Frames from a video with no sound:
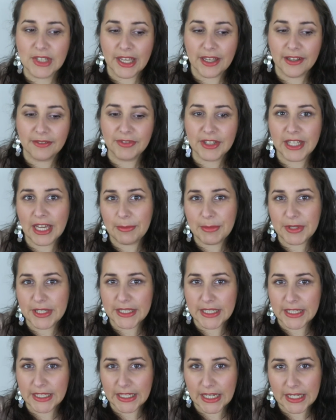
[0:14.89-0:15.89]
Irgendwie habe ich
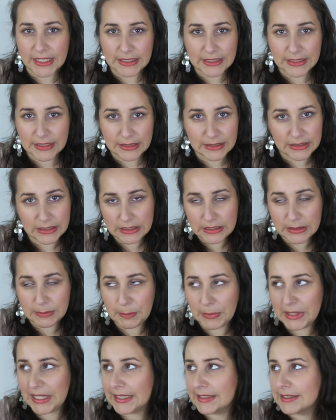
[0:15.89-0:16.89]
hier gerade nicht
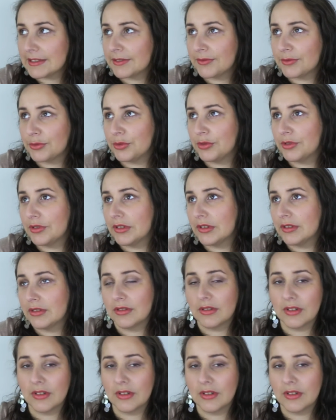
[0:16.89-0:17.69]
Platz für...